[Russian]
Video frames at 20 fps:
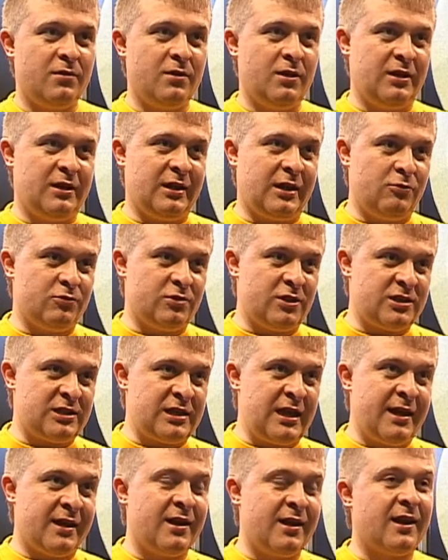Это
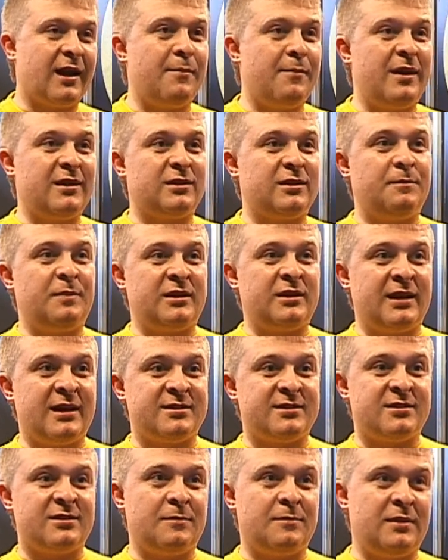Counter-Strike, команды
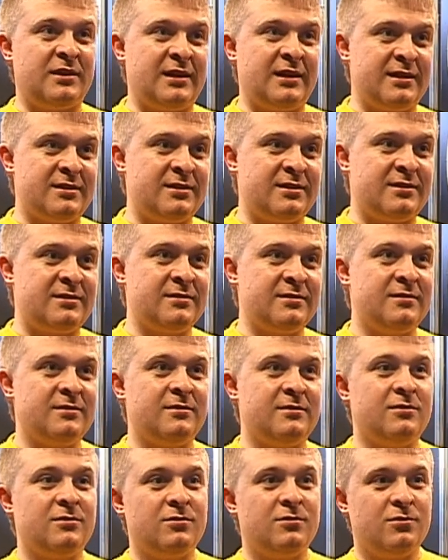15 на 15,
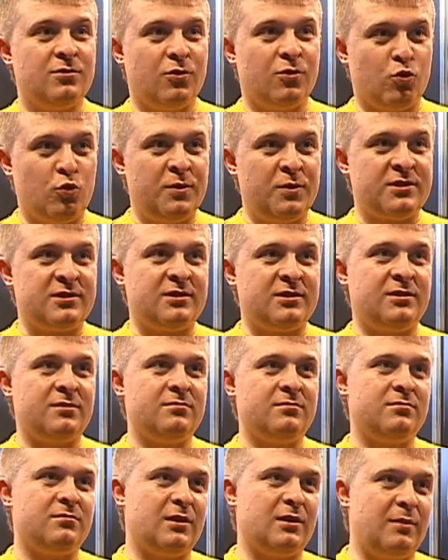рубятся
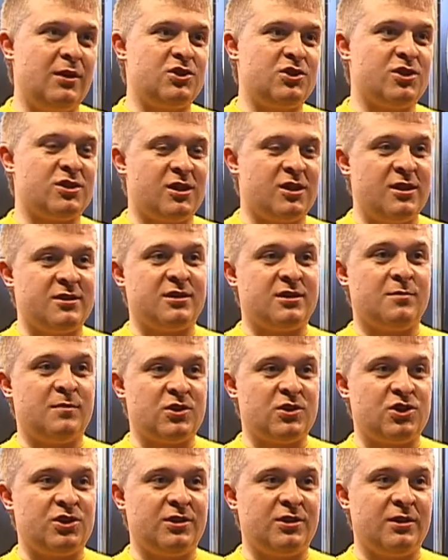на больших железных
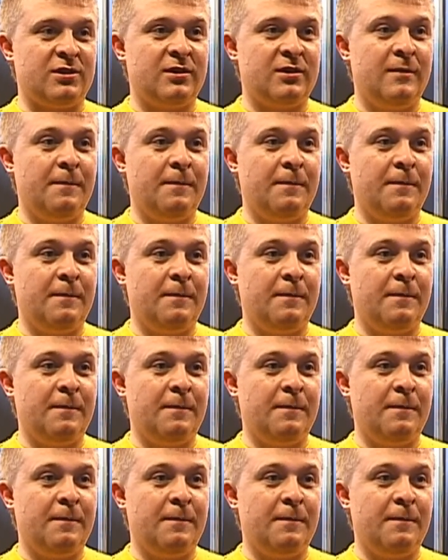машинах.